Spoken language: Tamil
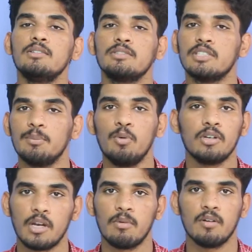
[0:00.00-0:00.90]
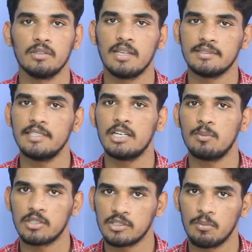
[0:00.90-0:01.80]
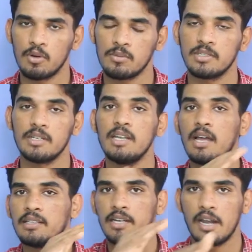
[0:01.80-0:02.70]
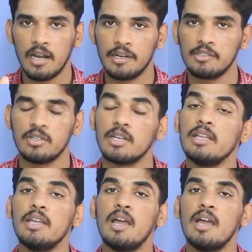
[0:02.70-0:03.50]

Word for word: இந்த சப்போர்ட் நம்ம வந்து என்சைட்டியில் போட்ட சப்போர்ட்டும் சரி அந்த டென் லைனும் சரி